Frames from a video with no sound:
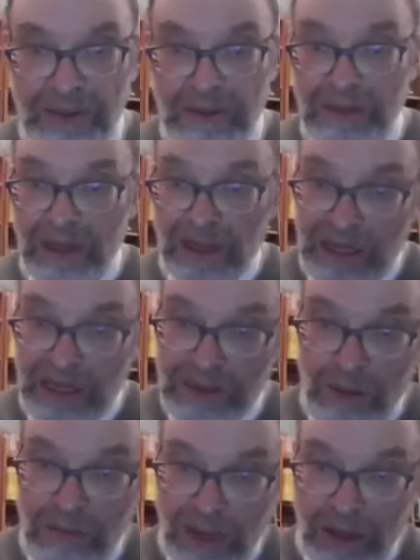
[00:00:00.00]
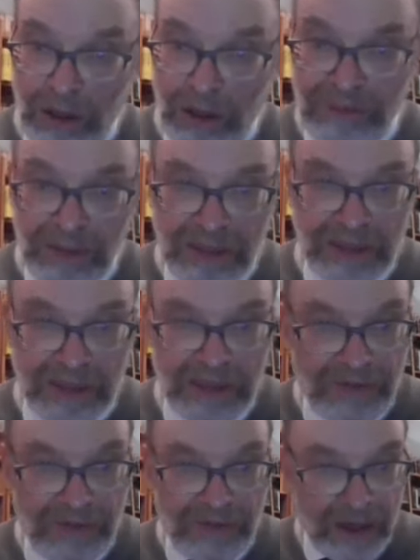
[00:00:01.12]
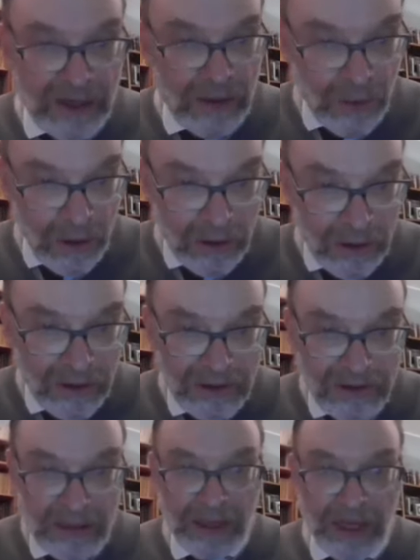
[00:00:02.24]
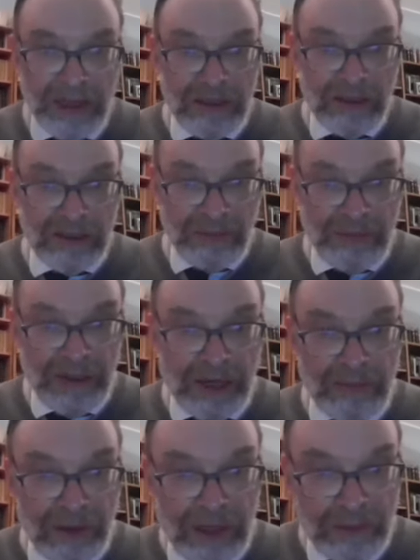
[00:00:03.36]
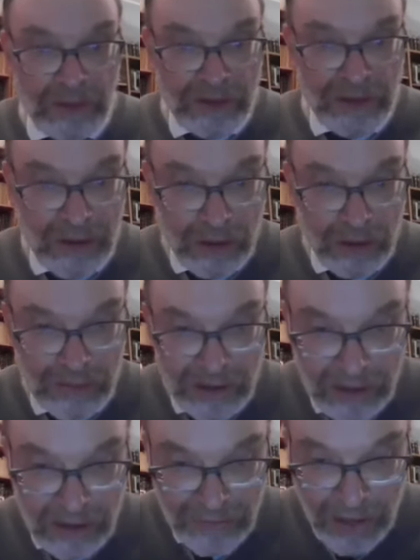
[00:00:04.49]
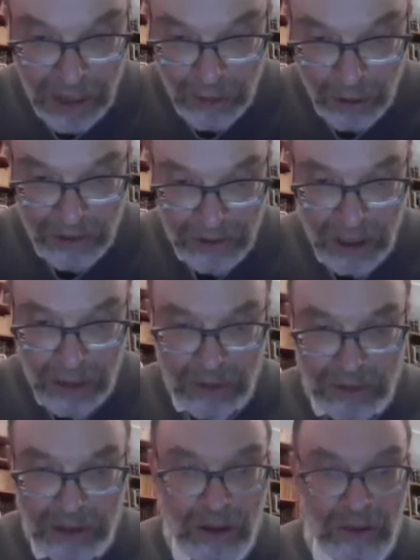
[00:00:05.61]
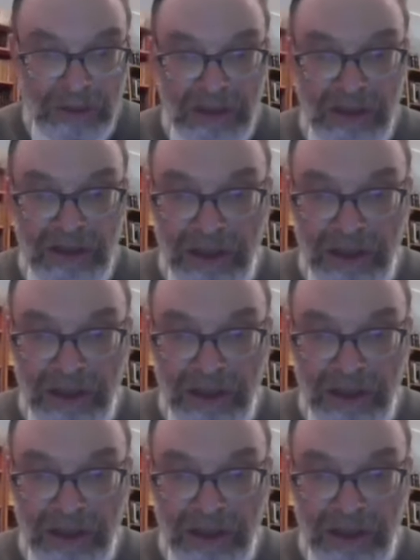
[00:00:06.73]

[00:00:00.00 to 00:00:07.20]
Del resto, Makom, che significa luogo in ebraico, sappiamo è uno dei nomi di, Dio. È un, è uno dei nomi di